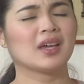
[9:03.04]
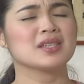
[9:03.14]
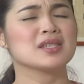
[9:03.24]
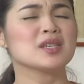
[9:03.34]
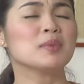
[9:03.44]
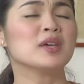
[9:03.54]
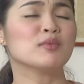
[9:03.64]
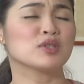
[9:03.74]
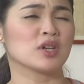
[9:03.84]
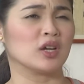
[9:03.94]
Eh, kasi
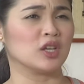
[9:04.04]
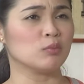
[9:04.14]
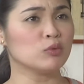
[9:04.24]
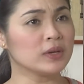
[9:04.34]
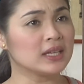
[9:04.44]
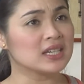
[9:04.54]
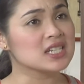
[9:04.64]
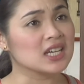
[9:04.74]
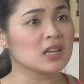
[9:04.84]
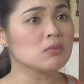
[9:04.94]
sabihin mo sa kanya, umuwi
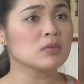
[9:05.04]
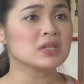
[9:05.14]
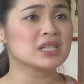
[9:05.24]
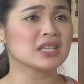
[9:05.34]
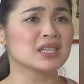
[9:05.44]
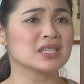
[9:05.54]
na siya, namimiss